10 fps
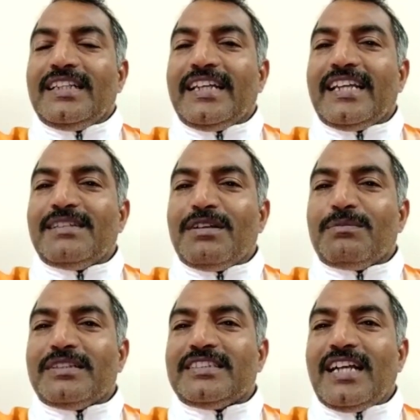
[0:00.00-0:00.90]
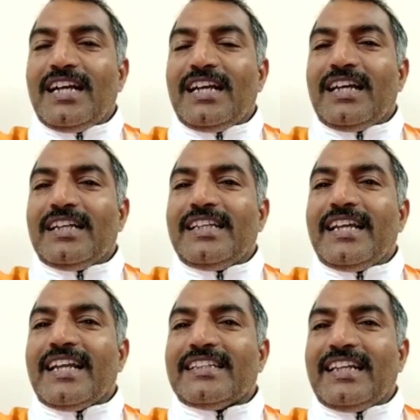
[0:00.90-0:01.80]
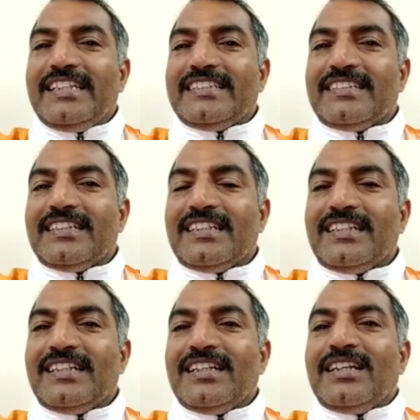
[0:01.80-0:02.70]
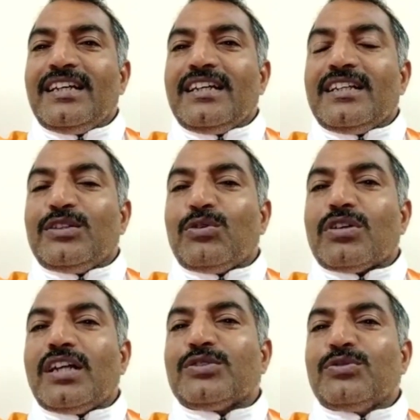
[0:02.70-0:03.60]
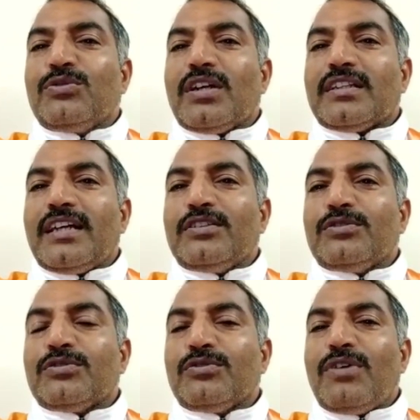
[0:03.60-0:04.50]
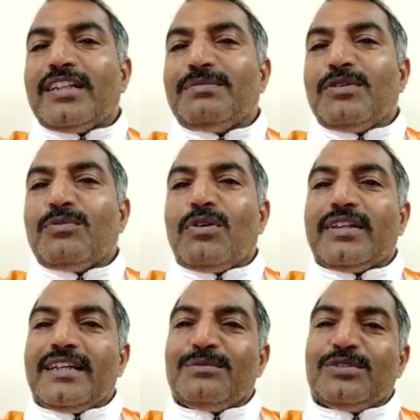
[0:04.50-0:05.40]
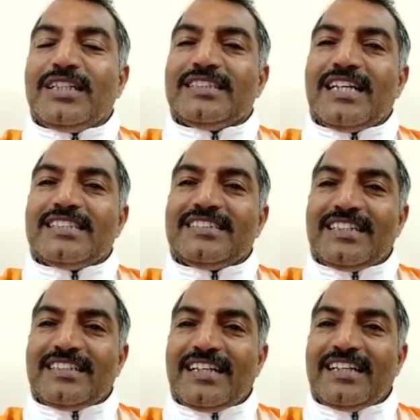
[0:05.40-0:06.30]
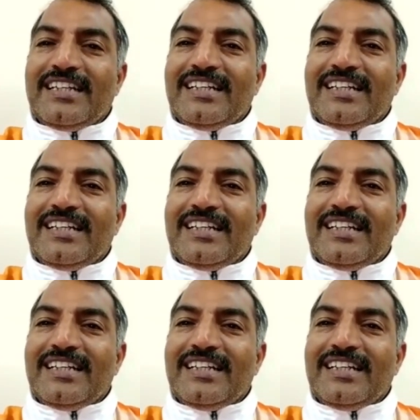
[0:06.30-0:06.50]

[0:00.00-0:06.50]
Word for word: देखिए जब एक बच्चा या एक एथलीट दौड़ना शुरू करता है तो शुरुआत में वो बोलता है मुझे सांस चढ़ता है